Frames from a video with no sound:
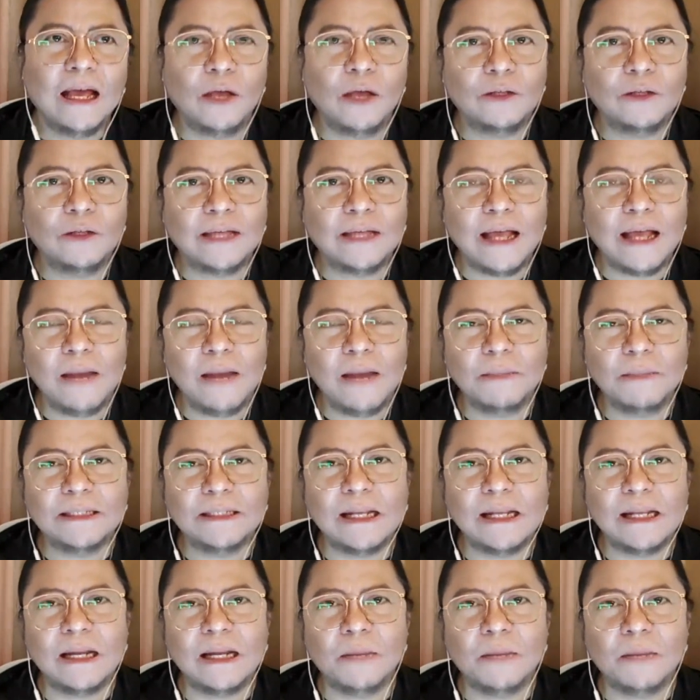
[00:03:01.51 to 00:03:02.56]
Ngayon, kaya
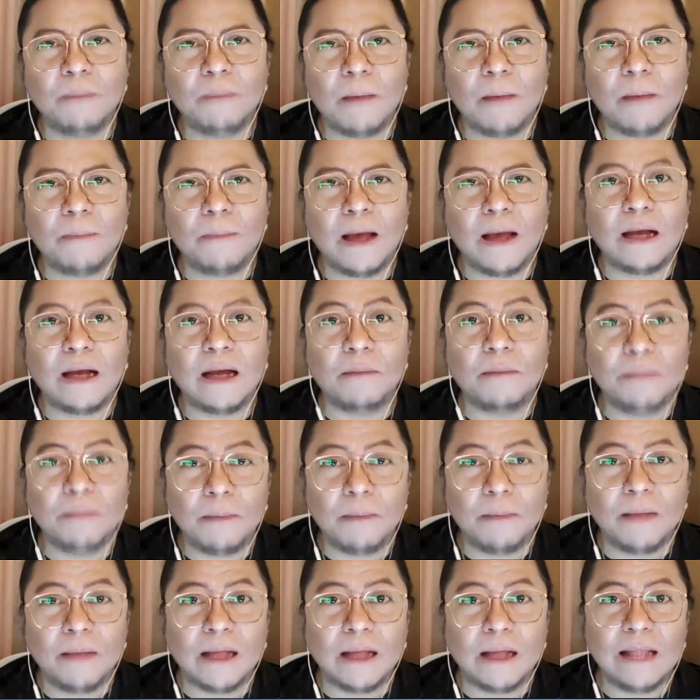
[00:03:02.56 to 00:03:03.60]
naman sila
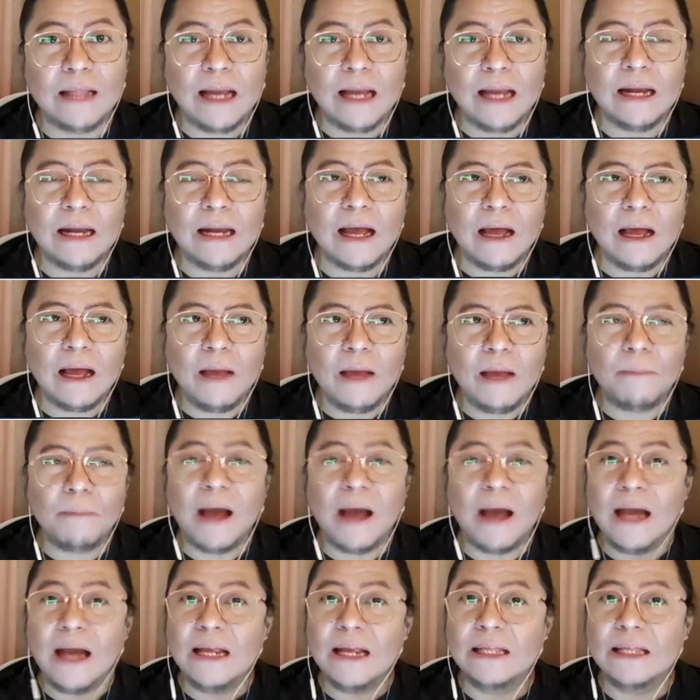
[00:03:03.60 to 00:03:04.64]
nagpaparamdam na dahil nga
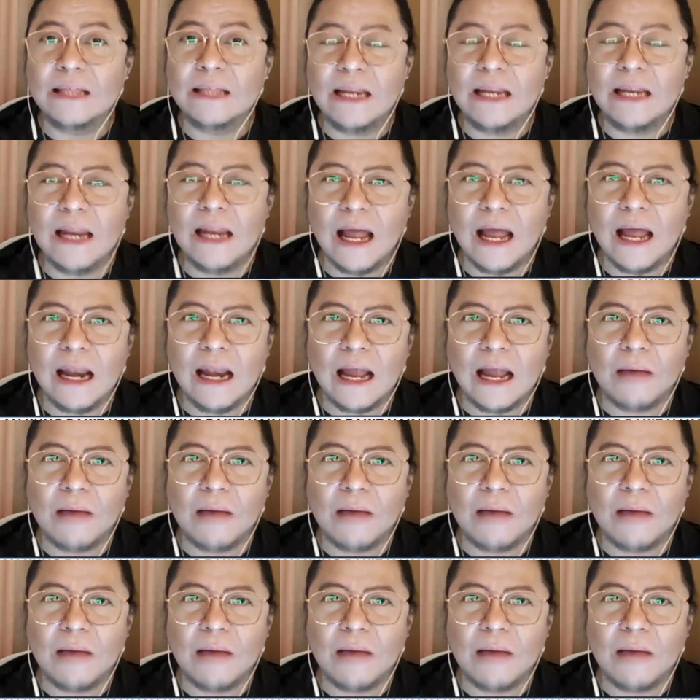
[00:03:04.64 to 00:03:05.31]
maaring hindi nila